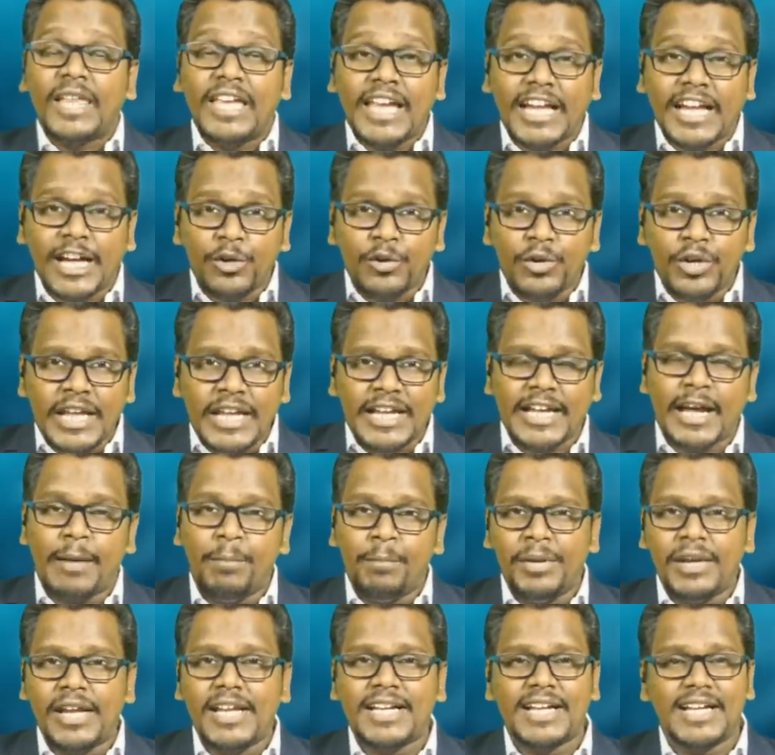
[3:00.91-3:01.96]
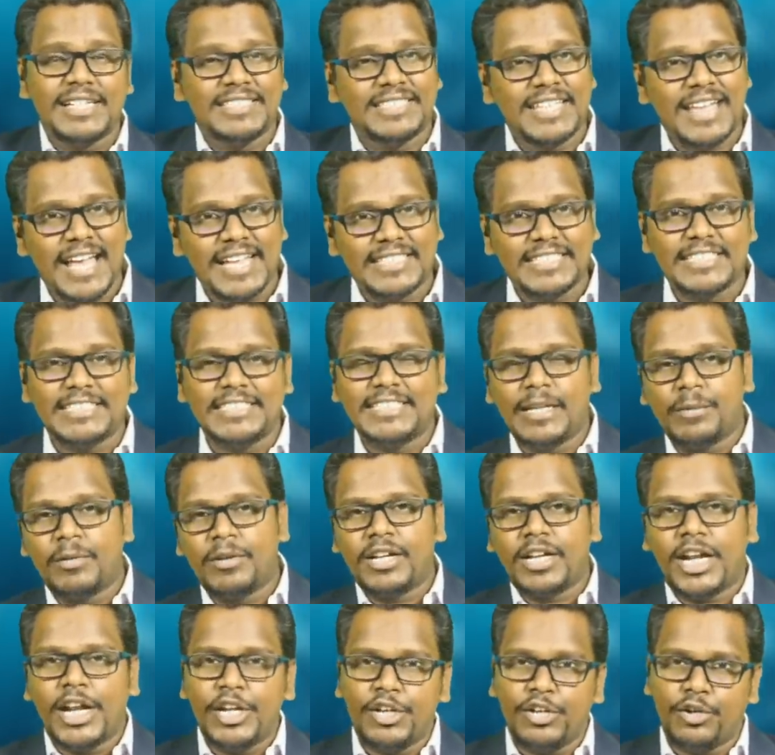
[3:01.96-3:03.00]
ఇక్కడుండి కంప్లీట్గా
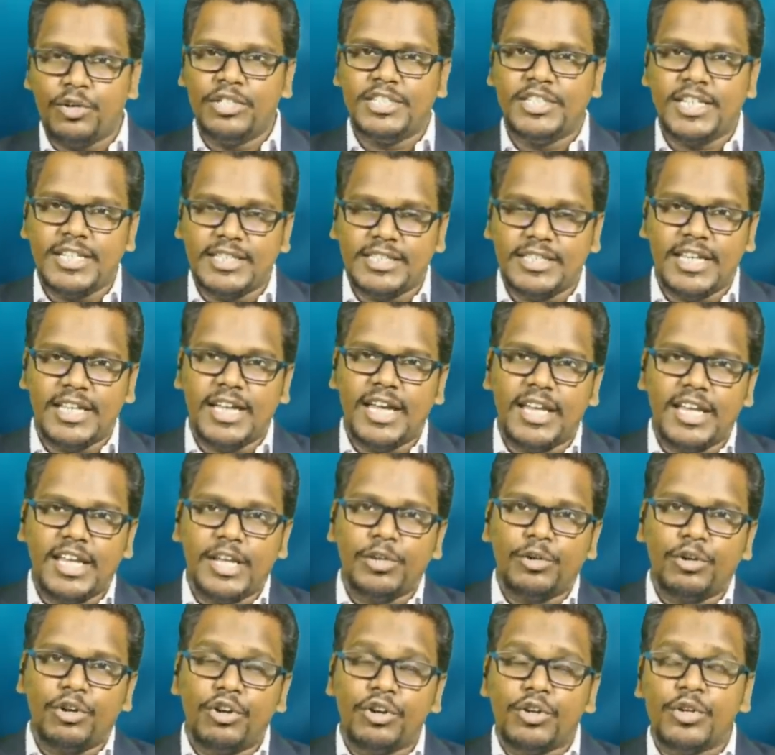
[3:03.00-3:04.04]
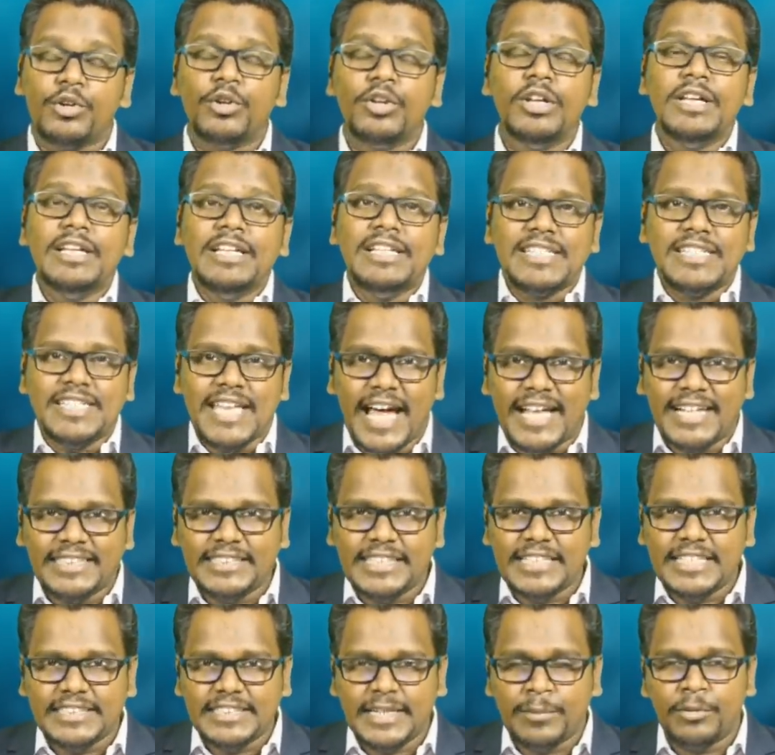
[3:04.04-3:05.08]
శాసనసభను కంట్రోల్ చేసేయాలనుకోవడం
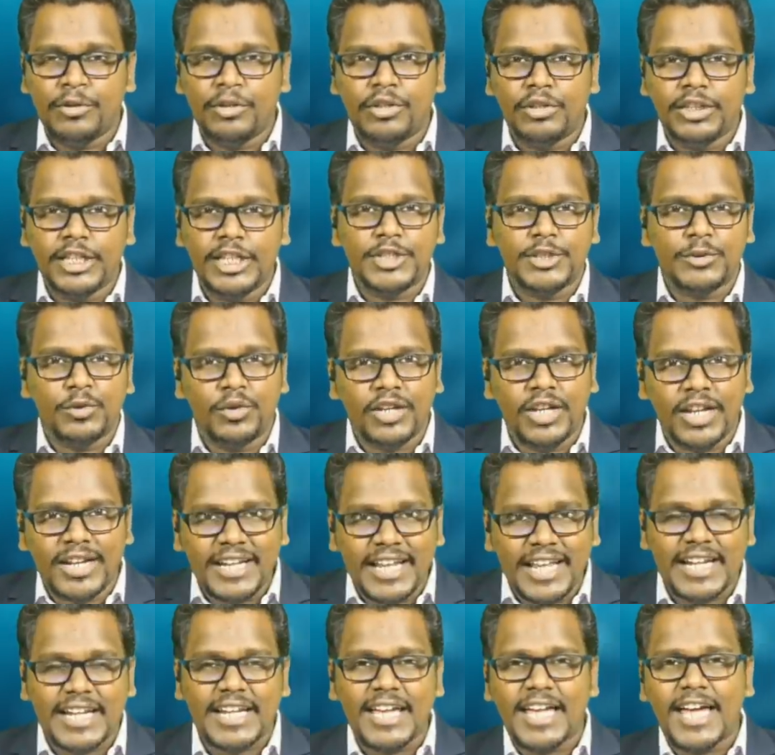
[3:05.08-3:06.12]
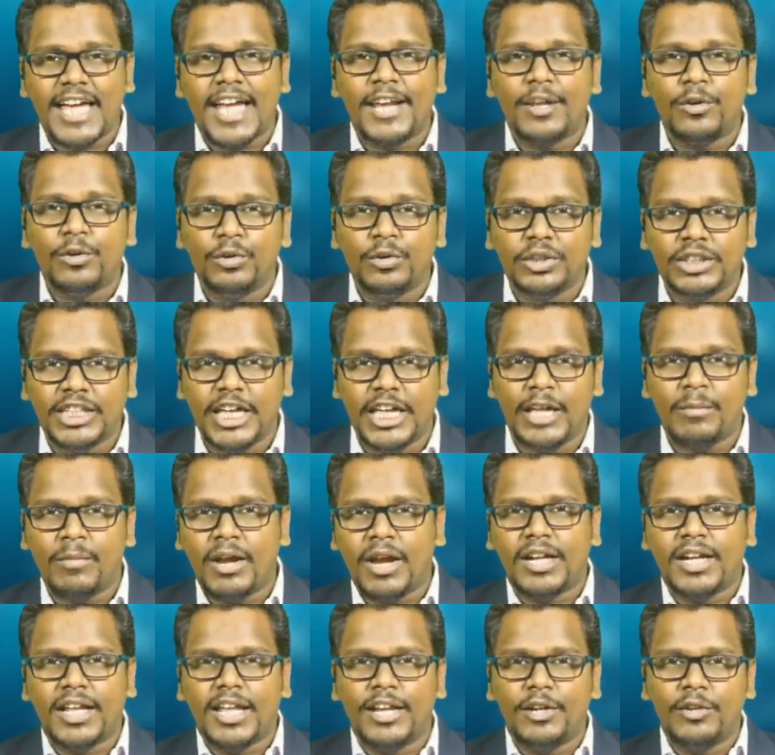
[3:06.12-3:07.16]
శాసనసభలో తీసుకున్న నిర్ణయాలను
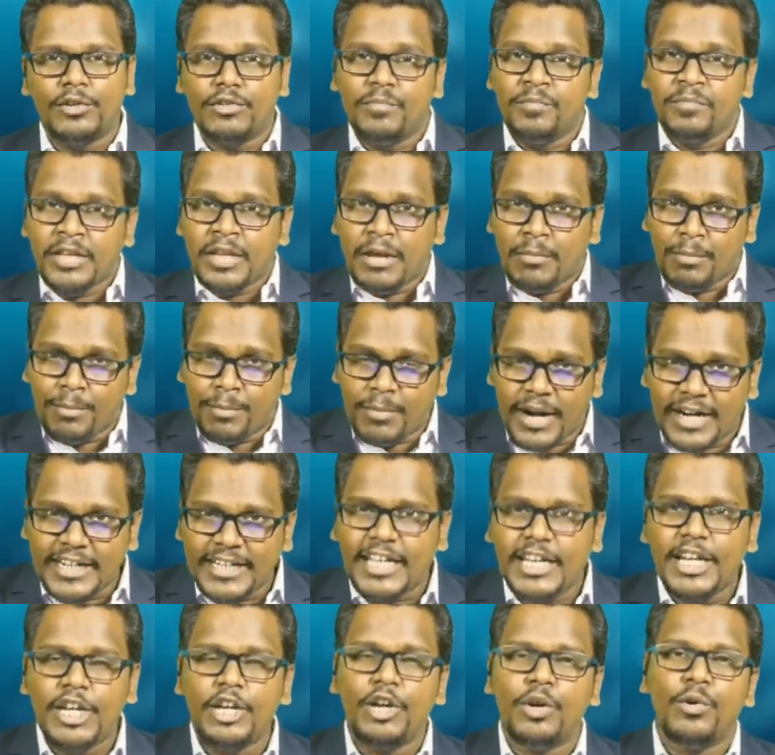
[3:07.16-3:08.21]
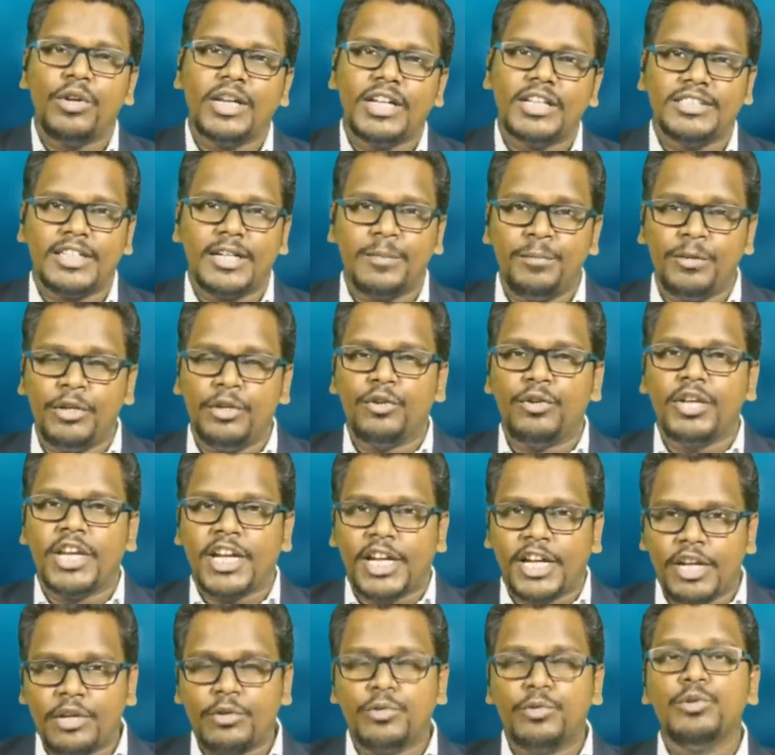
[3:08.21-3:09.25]
తీర్మానాలను మండలిలో ఉన్న సభ్యులు
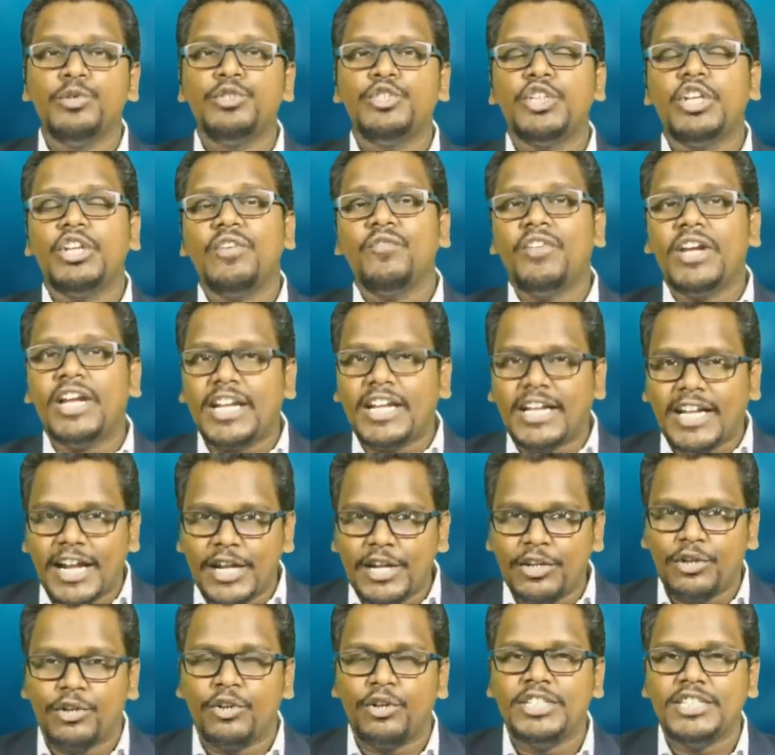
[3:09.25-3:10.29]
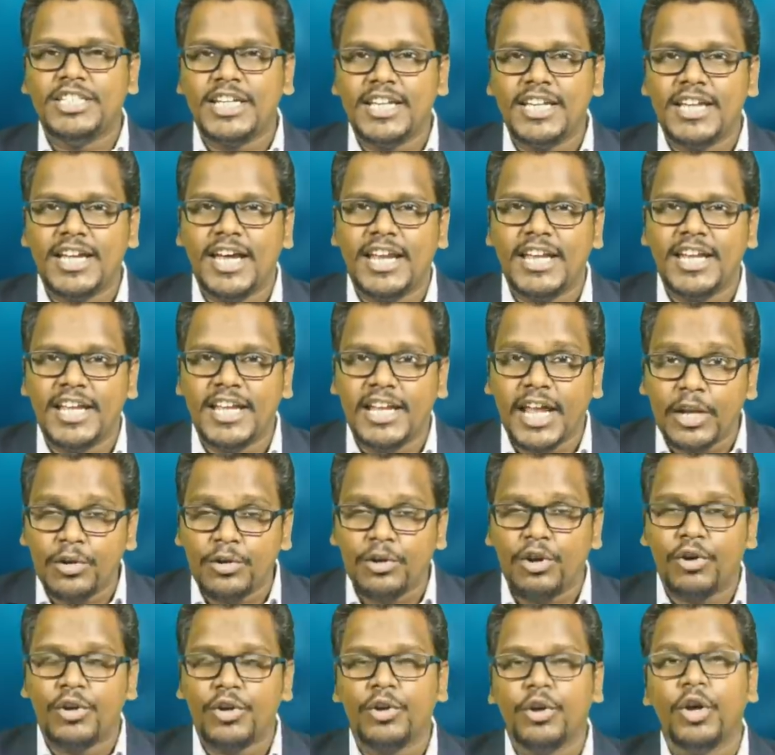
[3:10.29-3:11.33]
ఇక్కడ కూర్చొని వీళ్ళ కంట్రోల్ చేయాలి అని
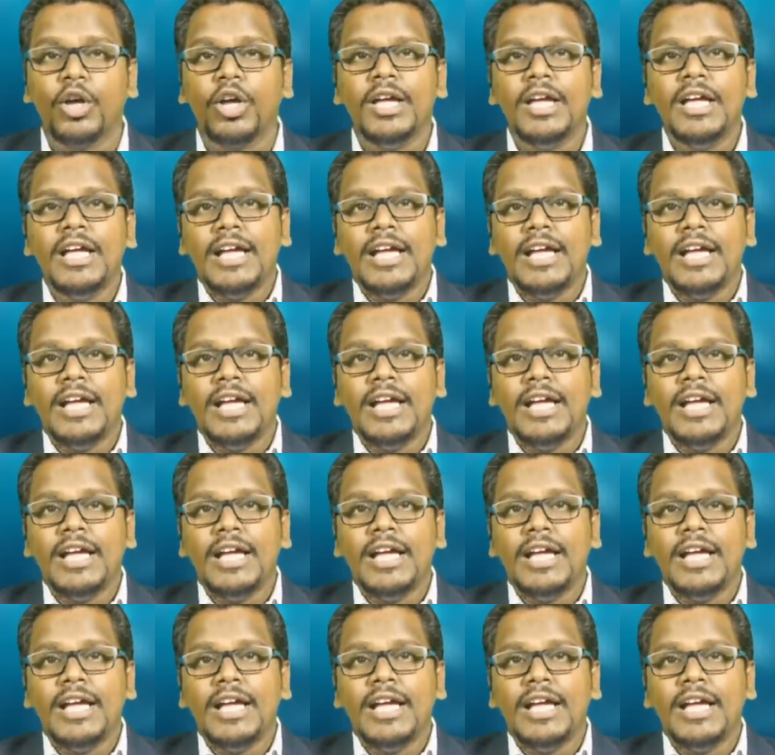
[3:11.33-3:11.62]
అనుకోవడం